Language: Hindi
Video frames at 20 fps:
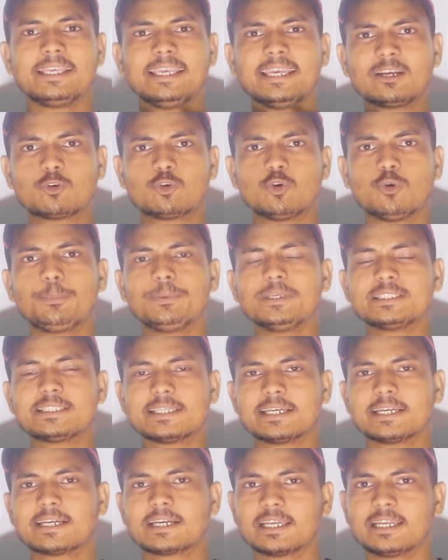एक कॉपी
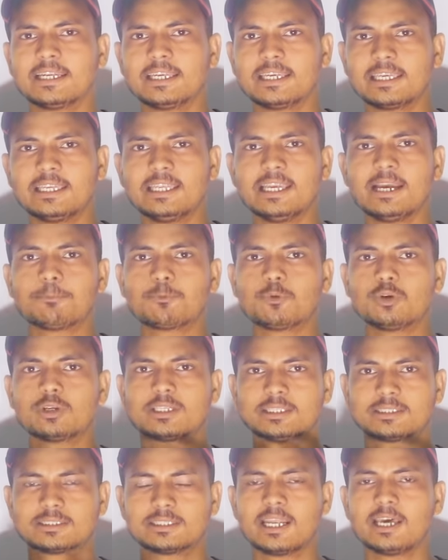चेक करने के लिए आपको
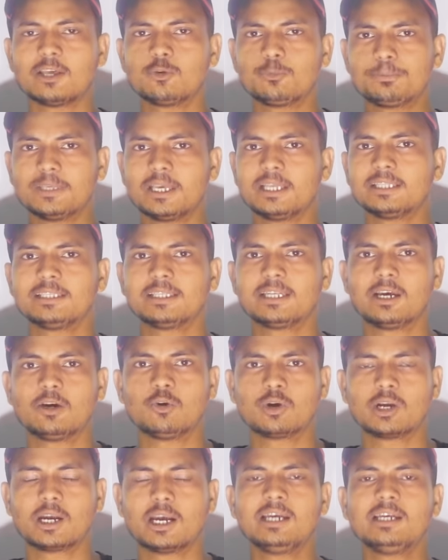कितना रुपया देना
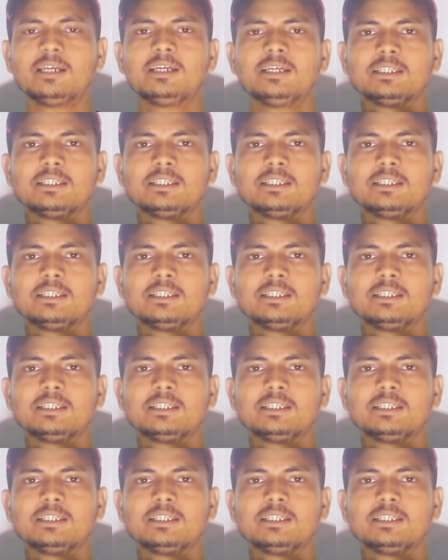होगा